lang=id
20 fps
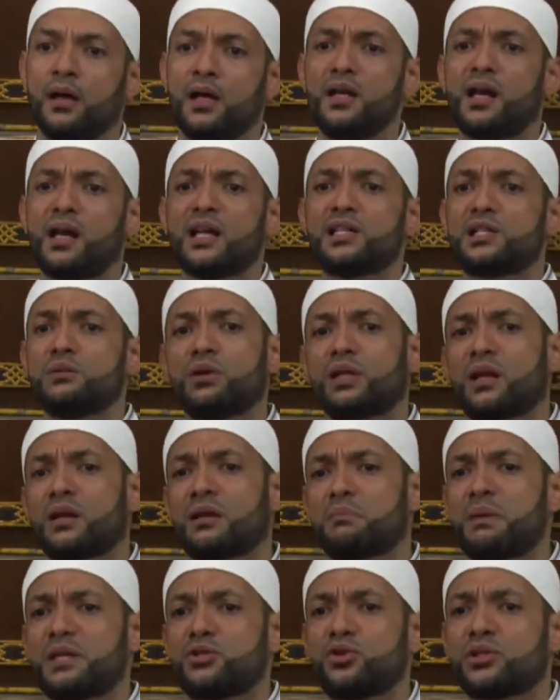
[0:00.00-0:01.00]
Ini kan semua
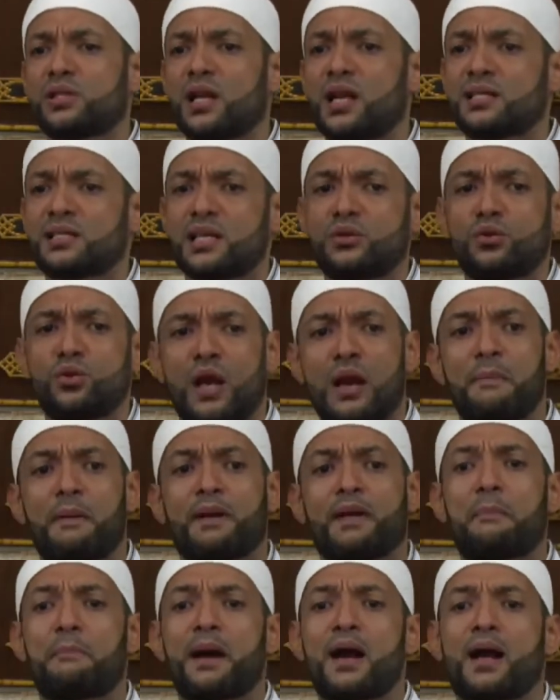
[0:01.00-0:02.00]
termasuk salah satu
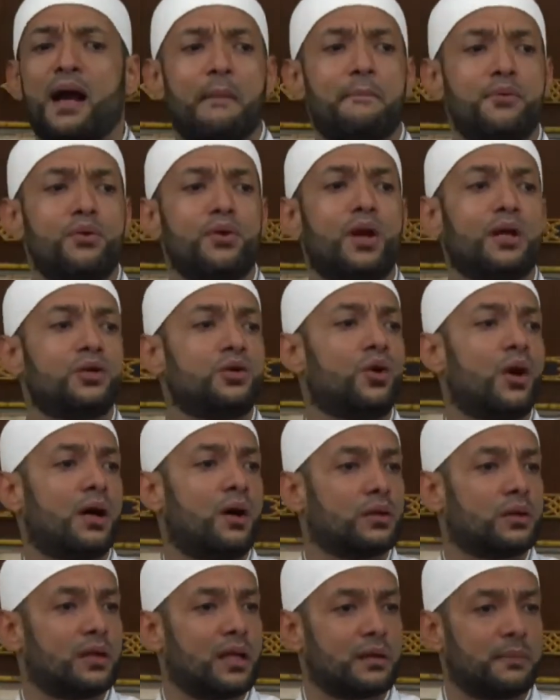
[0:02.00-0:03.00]
daripada pengkabulan
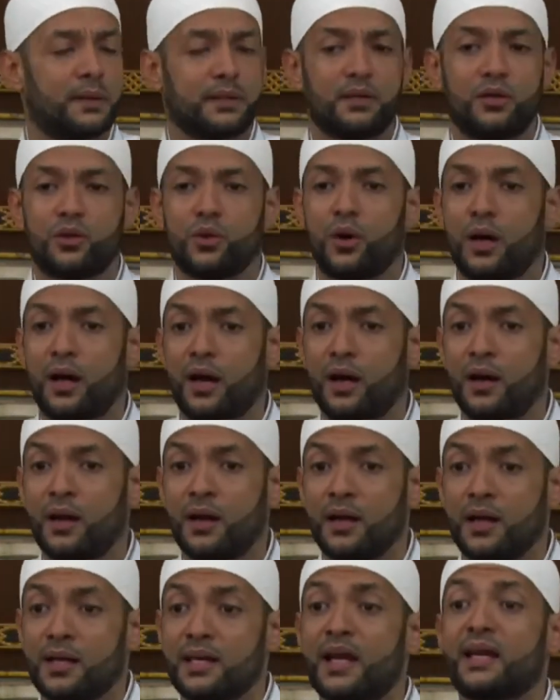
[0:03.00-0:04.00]
doa daripada doa
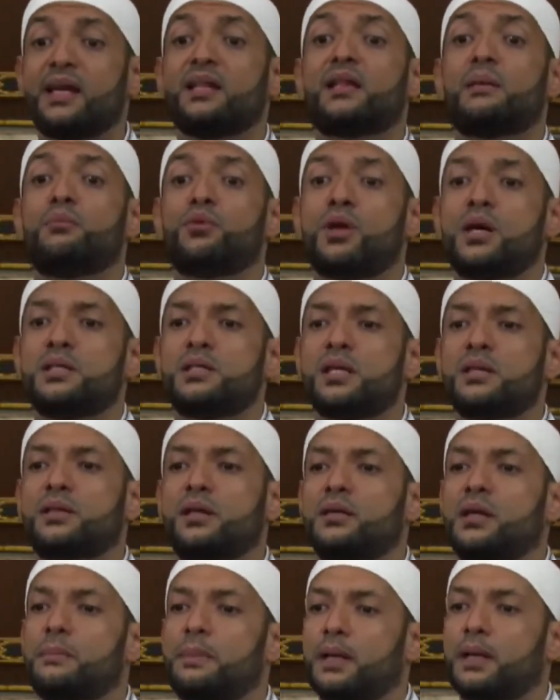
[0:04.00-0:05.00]
yang kita
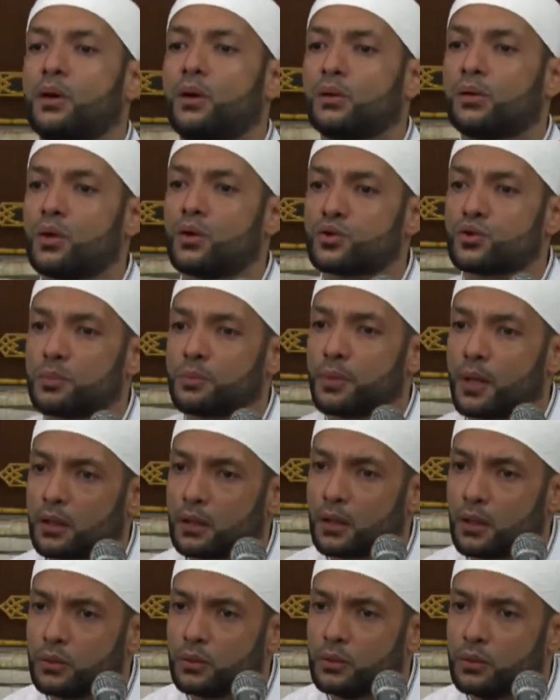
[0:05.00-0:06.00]
munajatkan kepada Allah
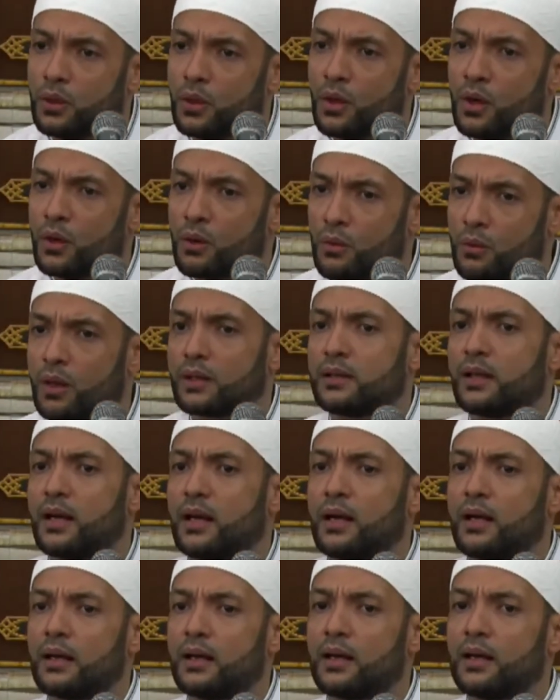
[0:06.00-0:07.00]
Subhanahu wa
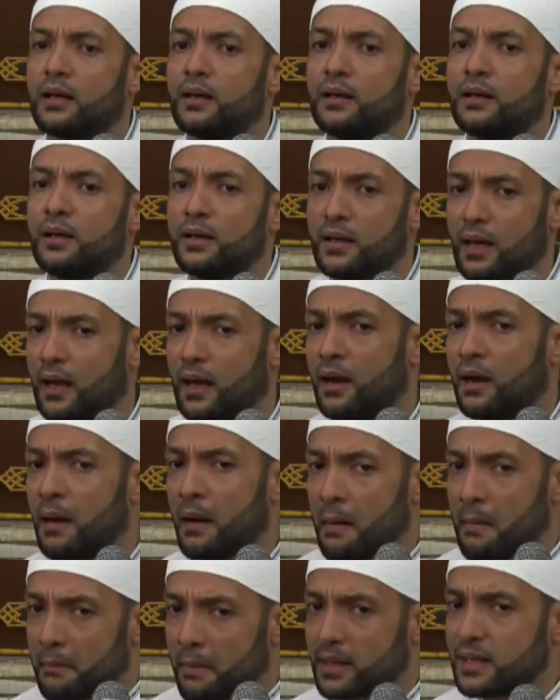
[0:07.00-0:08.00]
taala. Ya,
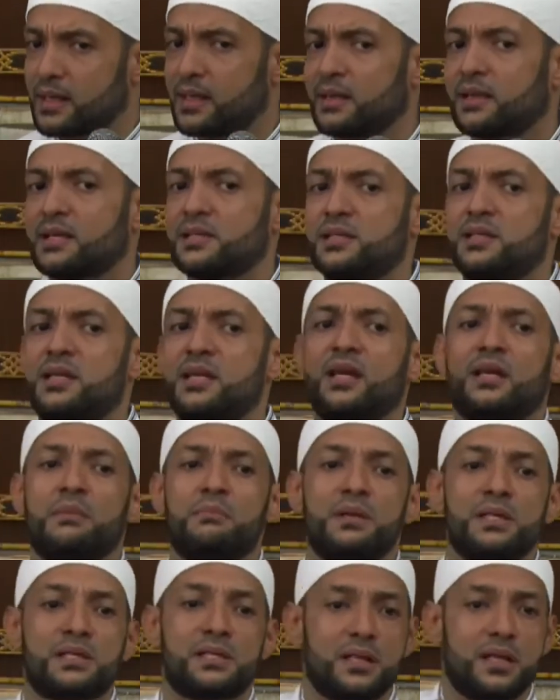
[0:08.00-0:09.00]
mari kita
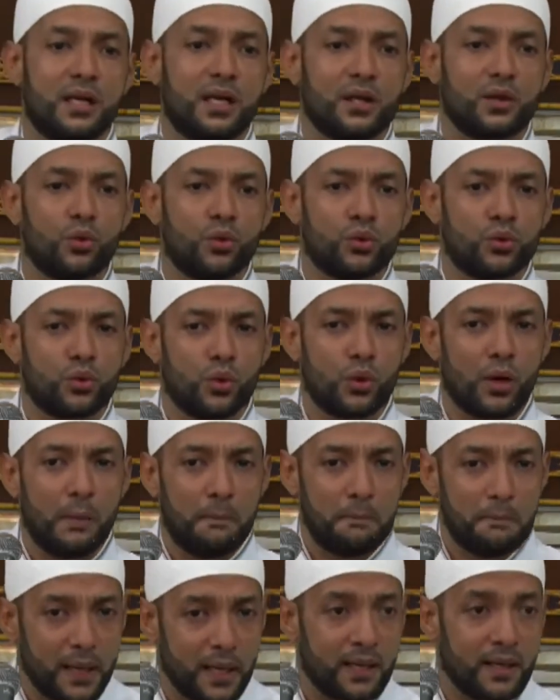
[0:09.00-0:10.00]
sedikit demi sedikit untuk
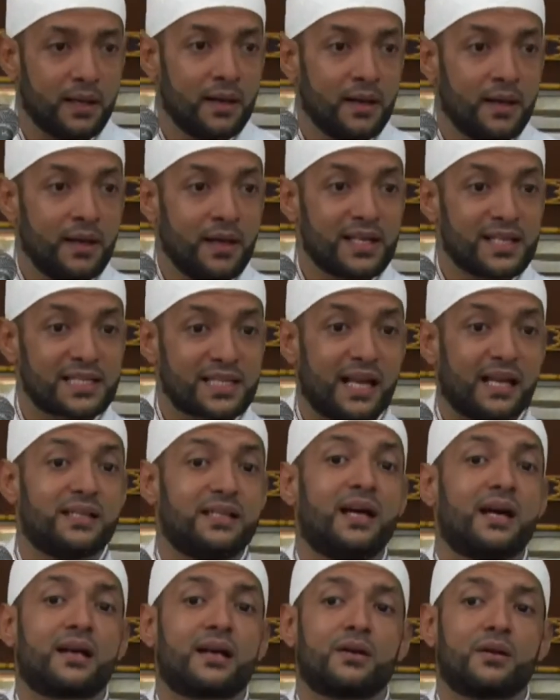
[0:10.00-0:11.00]
lebih
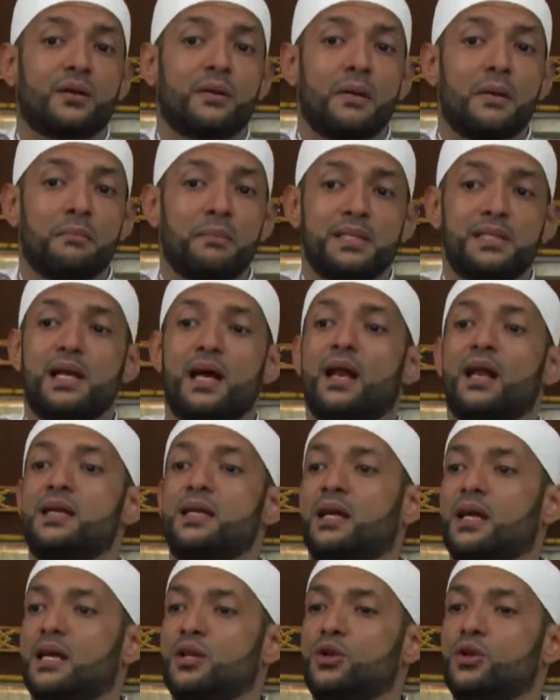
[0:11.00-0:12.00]
sadar
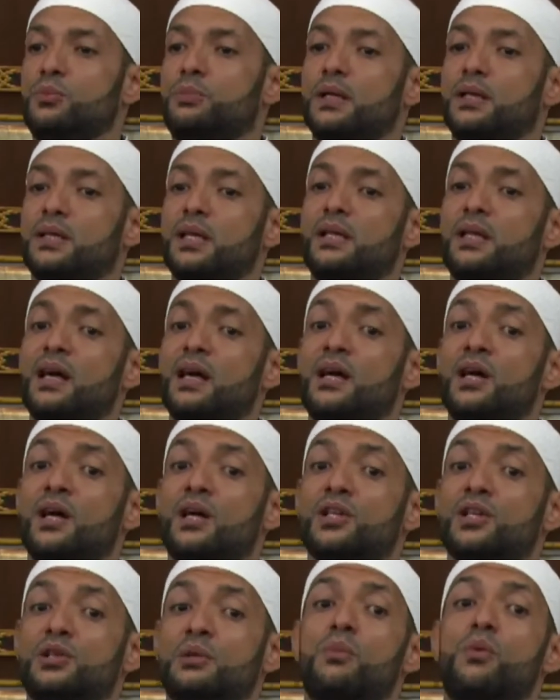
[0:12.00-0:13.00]
menjalani kehidupan
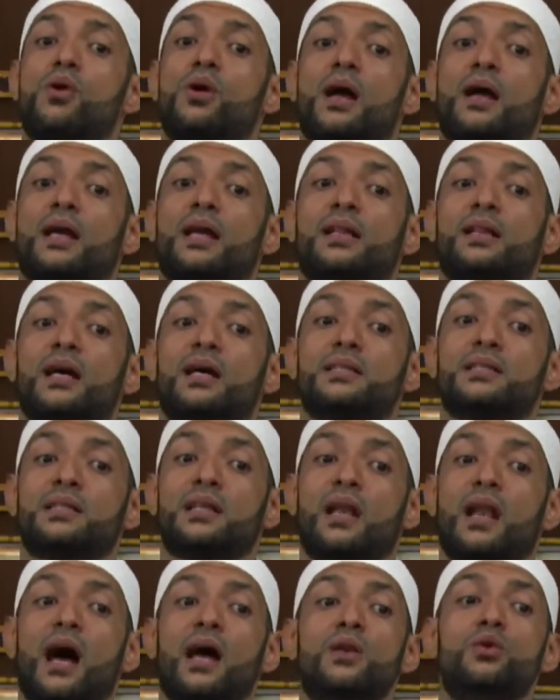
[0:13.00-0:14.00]
kita semoga kita
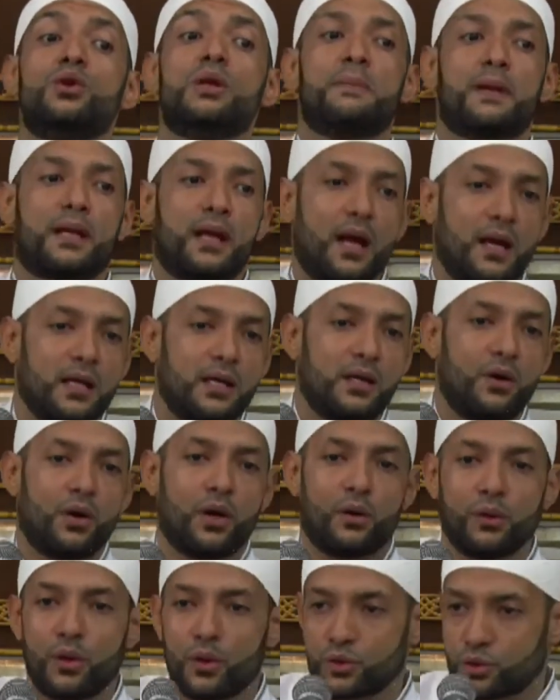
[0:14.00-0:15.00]
selalu diberkahi
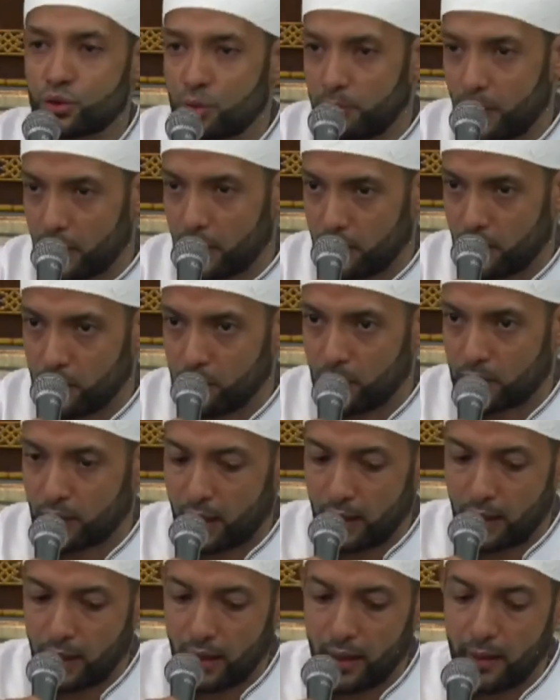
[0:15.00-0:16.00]
oleh Allah Subhanahu wa
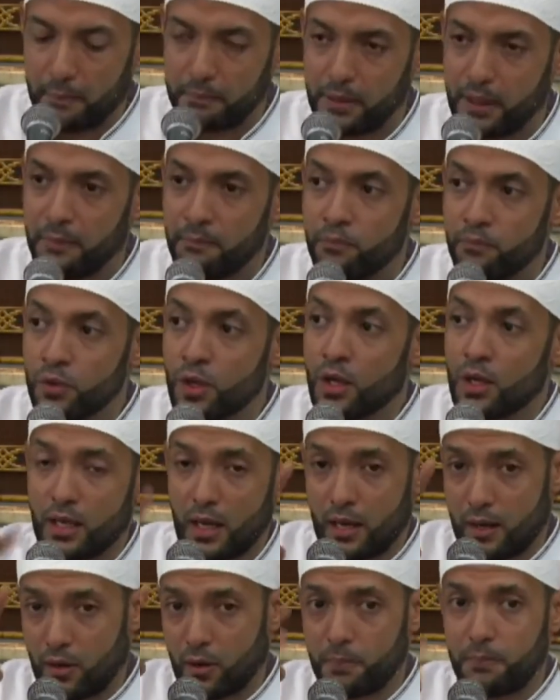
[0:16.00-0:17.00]
taala amin
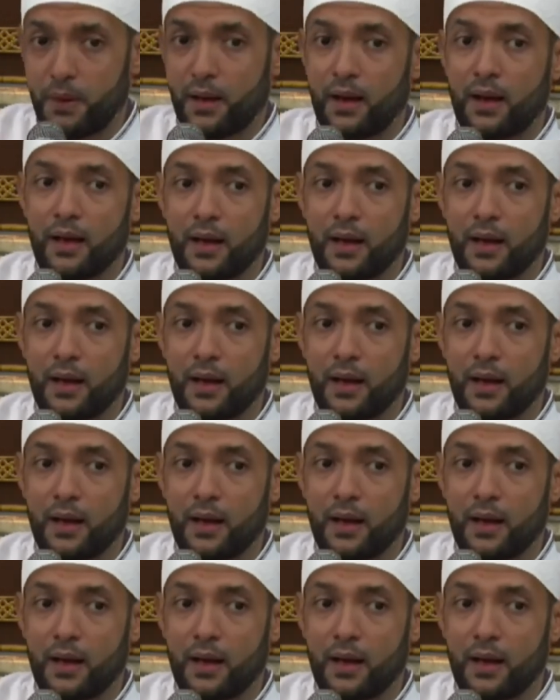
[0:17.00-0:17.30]
ya rabbal